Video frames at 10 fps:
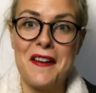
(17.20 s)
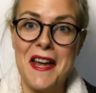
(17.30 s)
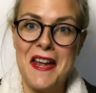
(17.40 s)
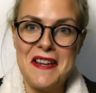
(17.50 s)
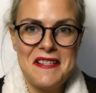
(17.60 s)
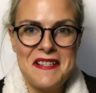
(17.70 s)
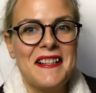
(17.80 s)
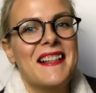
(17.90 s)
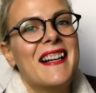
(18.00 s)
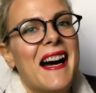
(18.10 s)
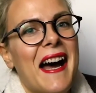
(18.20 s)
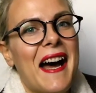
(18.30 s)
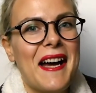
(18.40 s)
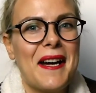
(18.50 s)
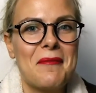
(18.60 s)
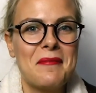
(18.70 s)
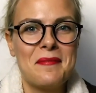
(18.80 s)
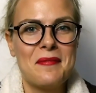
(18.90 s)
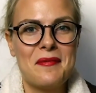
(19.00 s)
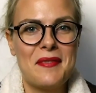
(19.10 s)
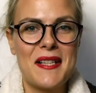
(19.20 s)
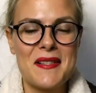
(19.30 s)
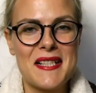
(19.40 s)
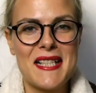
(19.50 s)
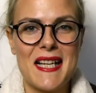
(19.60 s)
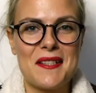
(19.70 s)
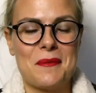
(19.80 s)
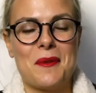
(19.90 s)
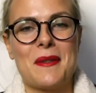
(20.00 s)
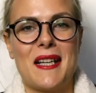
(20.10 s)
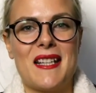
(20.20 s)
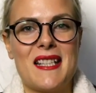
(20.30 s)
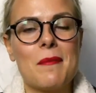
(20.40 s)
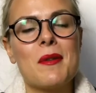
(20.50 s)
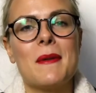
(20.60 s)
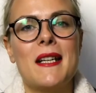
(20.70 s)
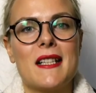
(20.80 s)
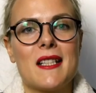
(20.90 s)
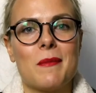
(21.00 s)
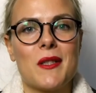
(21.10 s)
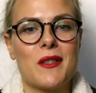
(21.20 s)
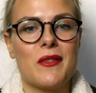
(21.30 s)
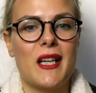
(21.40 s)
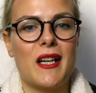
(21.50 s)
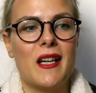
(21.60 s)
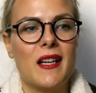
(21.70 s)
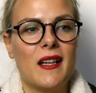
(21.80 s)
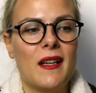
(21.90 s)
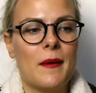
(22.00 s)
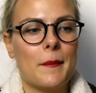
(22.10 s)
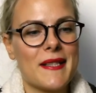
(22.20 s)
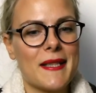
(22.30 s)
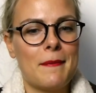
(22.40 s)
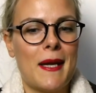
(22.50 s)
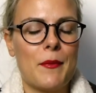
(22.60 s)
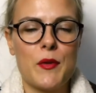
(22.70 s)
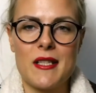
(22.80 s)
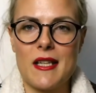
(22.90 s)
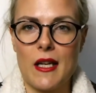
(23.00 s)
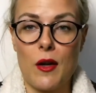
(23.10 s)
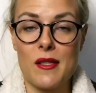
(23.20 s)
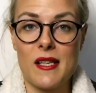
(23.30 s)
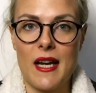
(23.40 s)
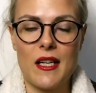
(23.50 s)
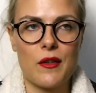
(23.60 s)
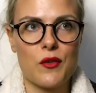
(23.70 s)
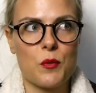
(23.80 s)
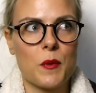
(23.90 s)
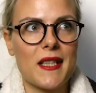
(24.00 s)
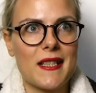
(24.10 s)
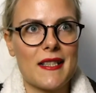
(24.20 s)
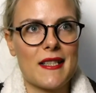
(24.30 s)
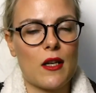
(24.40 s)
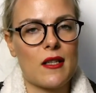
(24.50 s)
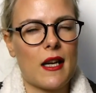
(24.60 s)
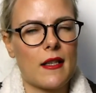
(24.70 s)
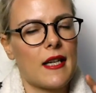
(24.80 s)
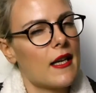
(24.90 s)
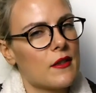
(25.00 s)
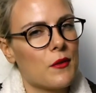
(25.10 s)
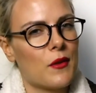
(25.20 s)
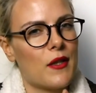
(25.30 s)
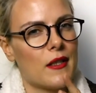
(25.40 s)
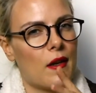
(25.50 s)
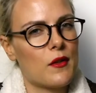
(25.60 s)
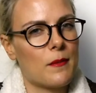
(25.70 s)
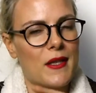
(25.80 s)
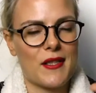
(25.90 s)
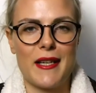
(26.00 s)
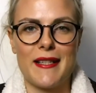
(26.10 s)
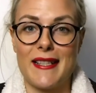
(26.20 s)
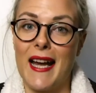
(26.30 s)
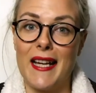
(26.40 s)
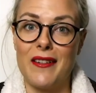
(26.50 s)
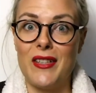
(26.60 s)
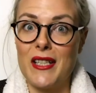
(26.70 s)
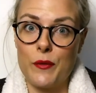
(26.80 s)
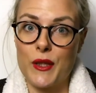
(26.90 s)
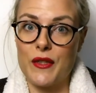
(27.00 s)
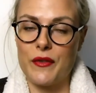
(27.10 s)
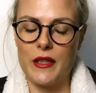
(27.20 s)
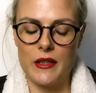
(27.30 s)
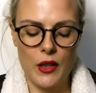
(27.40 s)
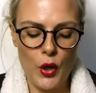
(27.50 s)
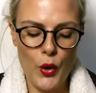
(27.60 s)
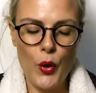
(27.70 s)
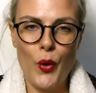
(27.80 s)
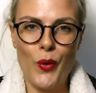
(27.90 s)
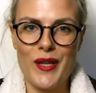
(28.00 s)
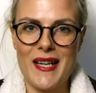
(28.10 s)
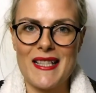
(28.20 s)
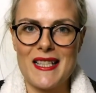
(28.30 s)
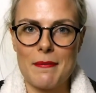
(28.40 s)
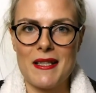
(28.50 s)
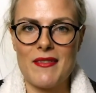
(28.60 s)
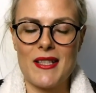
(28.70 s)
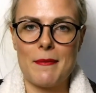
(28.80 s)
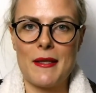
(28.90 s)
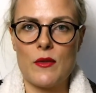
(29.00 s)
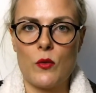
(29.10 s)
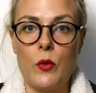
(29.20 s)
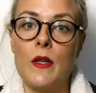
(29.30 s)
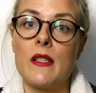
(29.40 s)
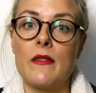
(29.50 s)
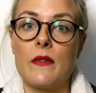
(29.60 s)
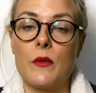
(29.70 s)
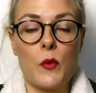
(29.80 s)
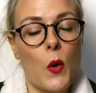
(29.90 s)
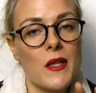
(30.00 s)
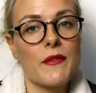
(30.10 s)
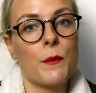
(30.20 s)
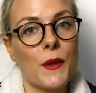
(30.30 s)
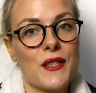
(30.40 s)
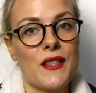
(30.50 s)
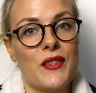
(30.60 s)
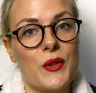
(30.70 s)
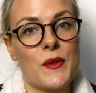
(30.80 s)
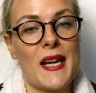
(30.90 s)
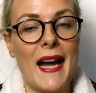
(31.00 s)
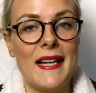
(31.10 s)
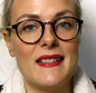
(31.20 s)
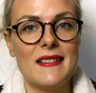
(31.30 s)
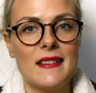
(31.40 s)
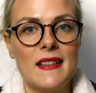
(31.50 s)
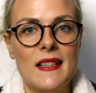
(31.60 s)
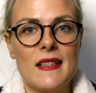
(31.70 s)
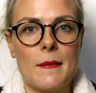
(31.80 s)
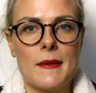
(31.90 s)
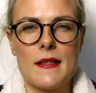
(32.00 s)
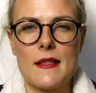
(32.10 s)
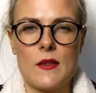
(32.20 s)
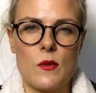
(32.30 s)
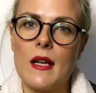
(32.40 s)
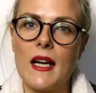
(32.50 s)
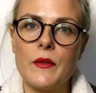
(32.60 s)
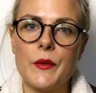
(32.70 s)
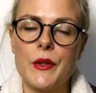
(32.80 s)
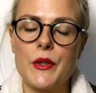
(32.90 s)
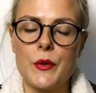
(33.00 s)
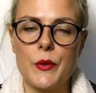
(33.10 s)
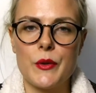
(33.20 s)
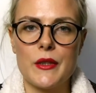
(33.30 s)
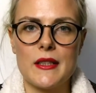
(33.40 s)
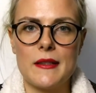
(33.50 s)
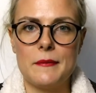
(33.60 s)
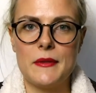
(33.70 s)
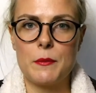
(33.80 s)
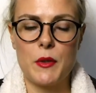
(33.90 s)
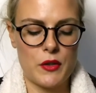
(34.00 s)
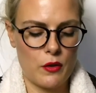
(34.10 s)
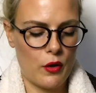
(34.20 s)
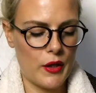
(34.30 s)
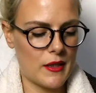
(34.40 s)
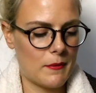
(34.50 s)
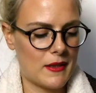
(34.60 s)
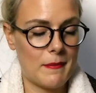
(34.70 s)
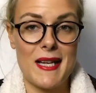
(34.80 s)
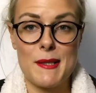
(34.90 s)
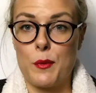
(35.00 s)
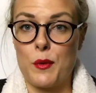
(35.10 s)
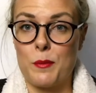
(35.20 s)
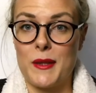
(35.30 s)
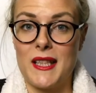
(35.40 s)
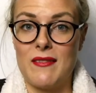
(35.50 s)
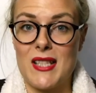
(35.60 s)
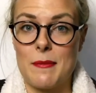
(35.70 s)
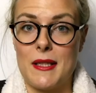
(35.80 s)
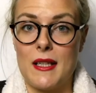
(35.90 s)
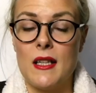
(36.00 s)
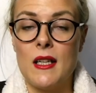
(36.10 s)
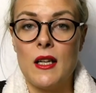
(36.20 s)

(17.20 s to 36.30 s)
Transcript: Fail. Ähm, lasst uns nicht lange drum herum reden. Ich habe mir überlegt, ich möchte wieder ein bisschen mehr Beauty-Sachen auch zeigen. Also sprich, dass ich auch Sachen teste und euch automatisch gleich zeige, wie ich es wirklich finde. Und da dachte ich mir, ich werde immer so kurze, so kurz wie möglich die Videos halten, damit das nicht zu lang wird. Und ähm, ich möchte auch heute mit dem ersten Produkt beginnen, was mir